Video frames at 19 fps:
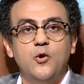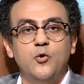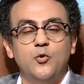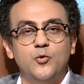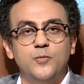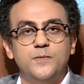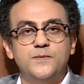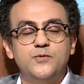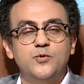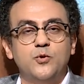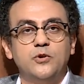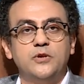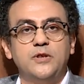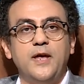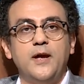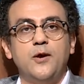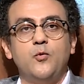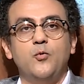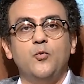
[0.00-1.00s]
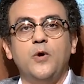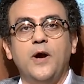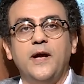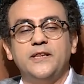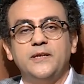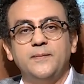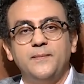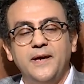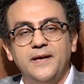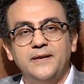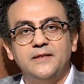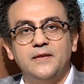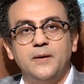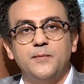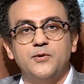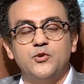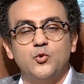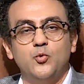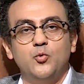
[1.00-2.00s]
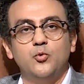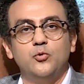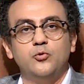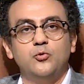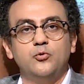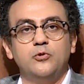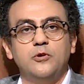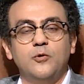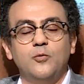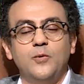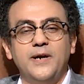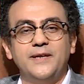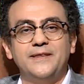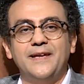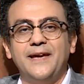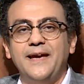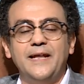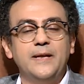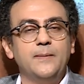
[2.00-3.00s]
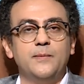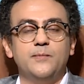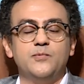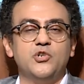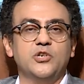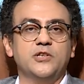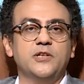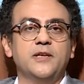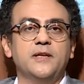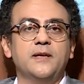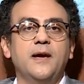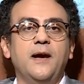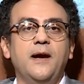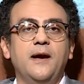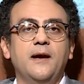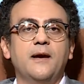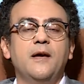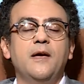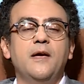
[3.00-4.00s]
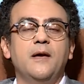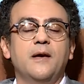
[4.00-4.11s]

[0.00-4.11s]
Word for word: وبزوجتك وهتبقى انت مشغول طول الوقت غالبا مش هتنجح